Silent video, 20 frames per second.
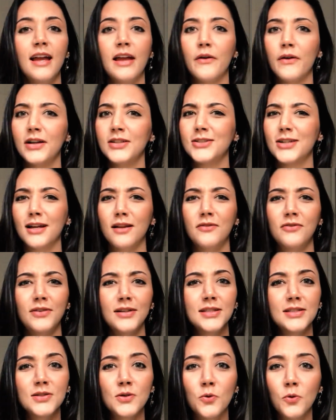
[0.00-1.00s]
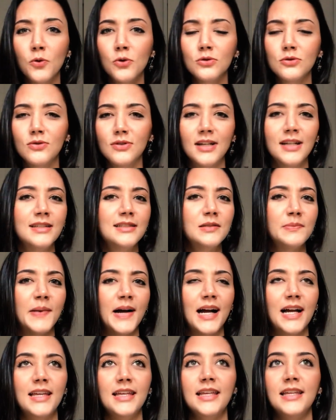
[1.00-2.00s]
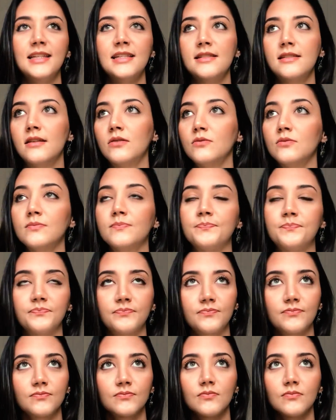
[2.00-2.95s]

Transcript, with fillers: Eu acho que ela fez culto nesse país, eu não,